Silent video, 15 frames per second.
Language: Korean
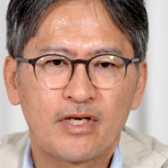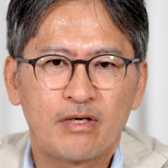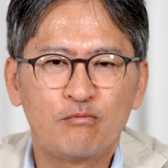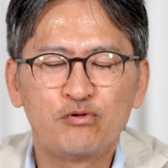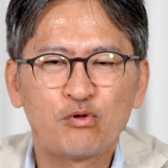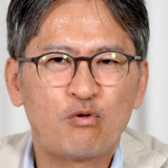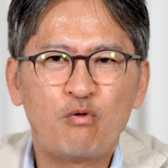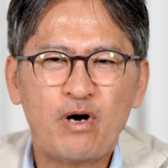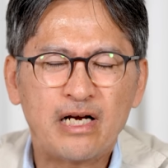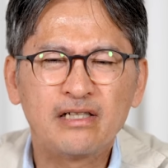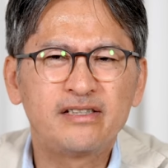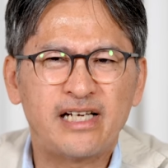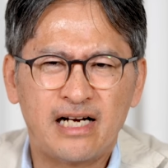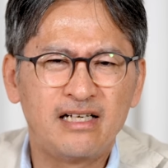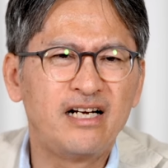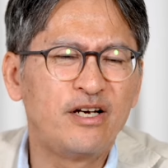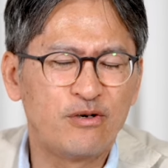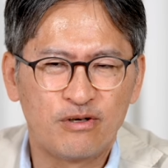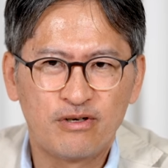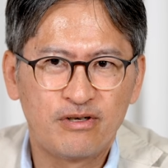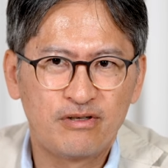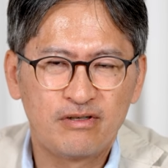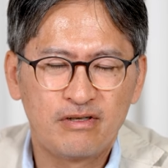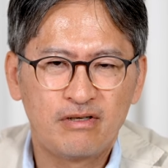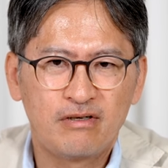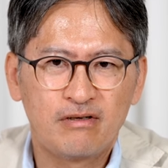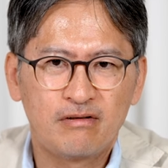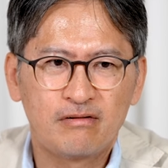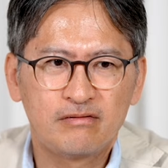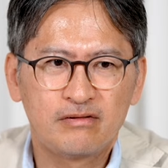무조건 화를 잘 내요.
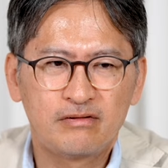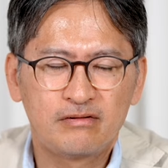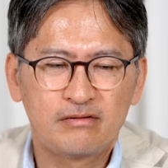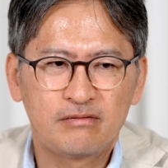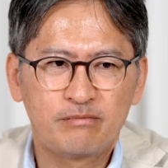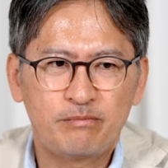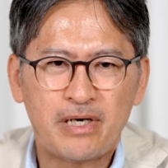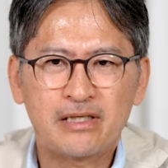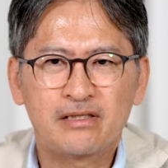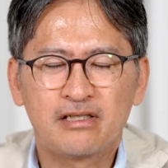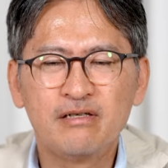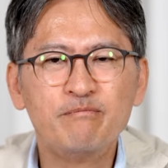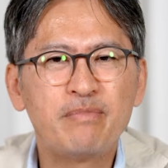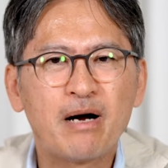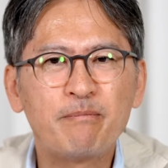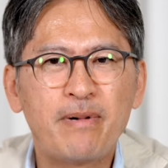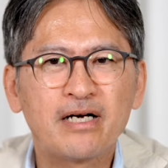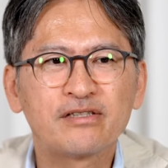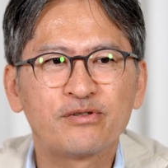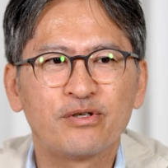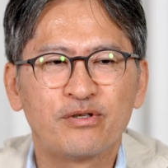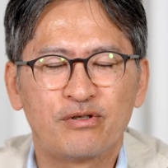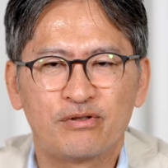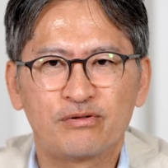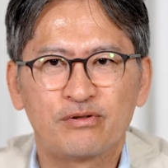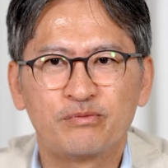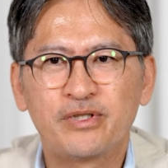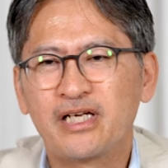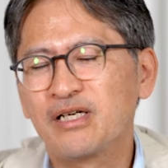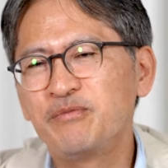빡 금방 빡쳐요.
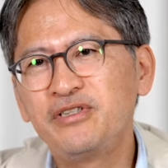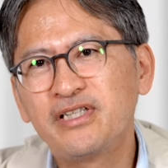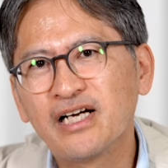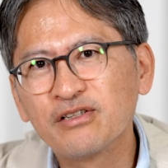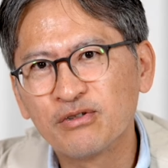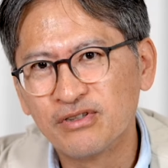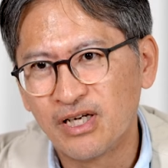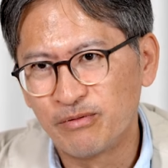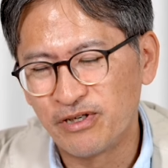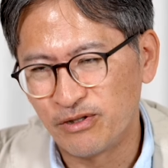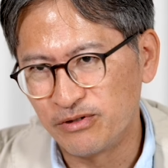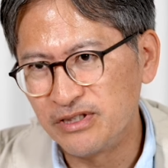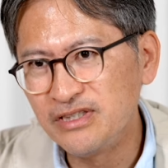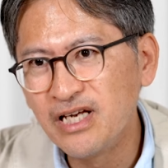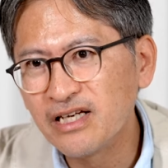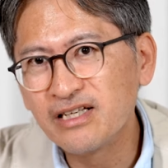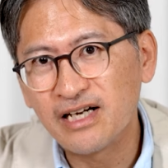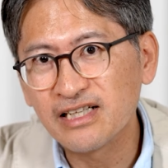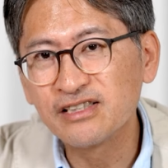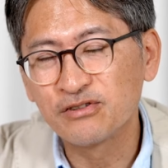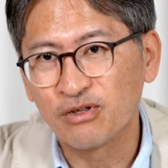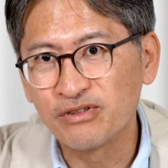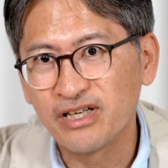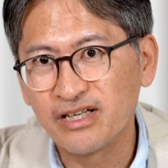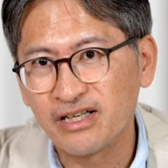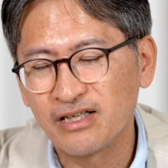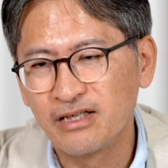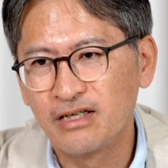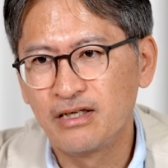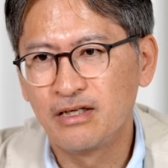좀 사람 이상해졌나 봐요. 이 얘기를 하기 전에